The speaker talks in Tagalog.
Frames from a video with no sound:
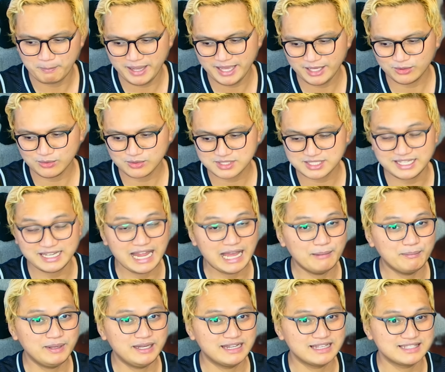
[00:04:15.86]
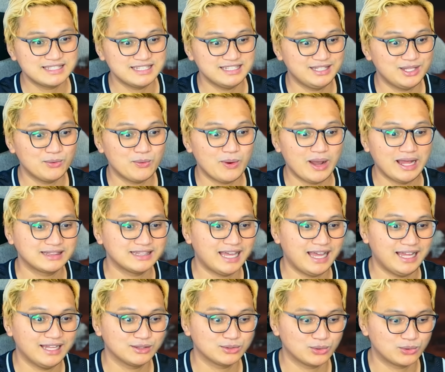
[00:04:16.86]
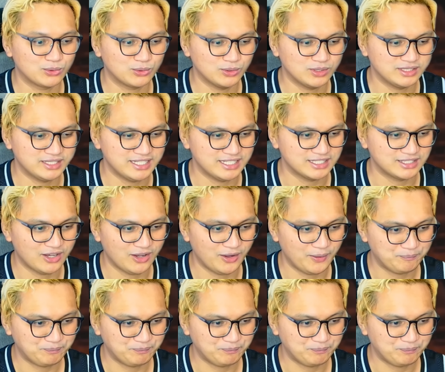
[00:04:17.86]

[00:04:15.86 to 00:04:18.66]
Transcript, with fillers: merong sinabi na si Diwata tungkol dito.